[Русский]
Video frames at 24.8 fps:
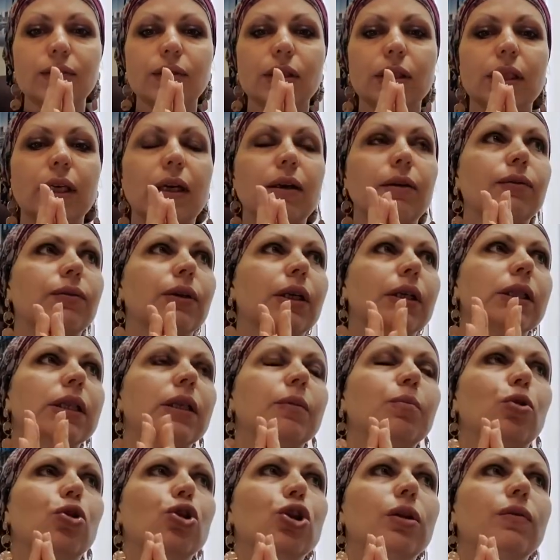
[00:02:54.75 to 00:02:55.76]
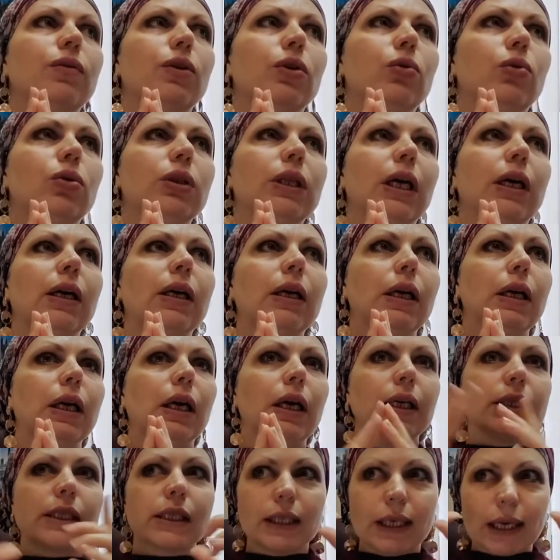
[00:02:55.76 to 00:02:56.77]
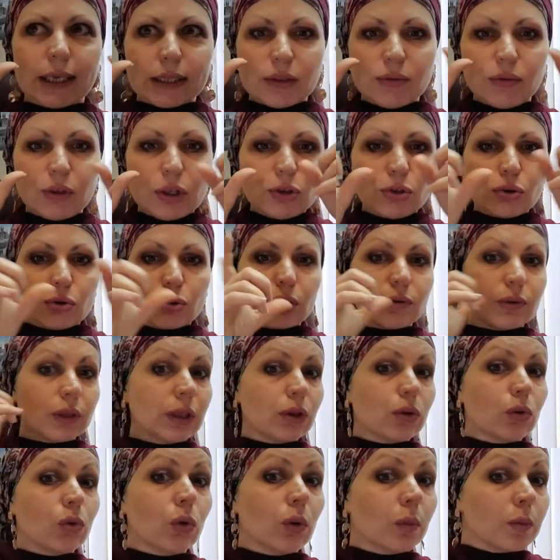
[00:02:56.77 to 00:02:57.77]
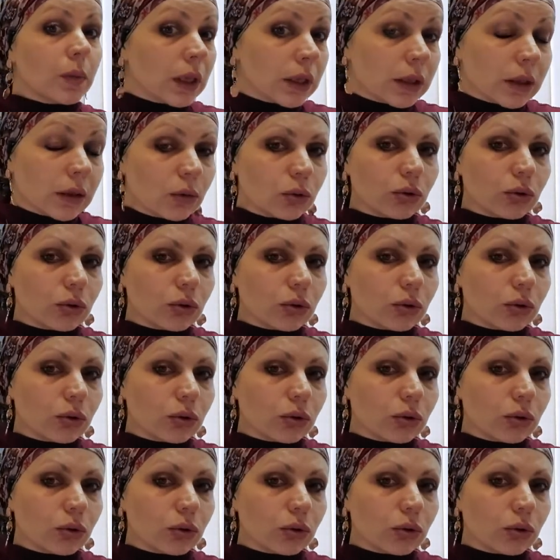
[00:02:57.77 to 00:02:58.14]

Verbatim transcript: всегда в конце прошлого года, снять видео своей комнаты.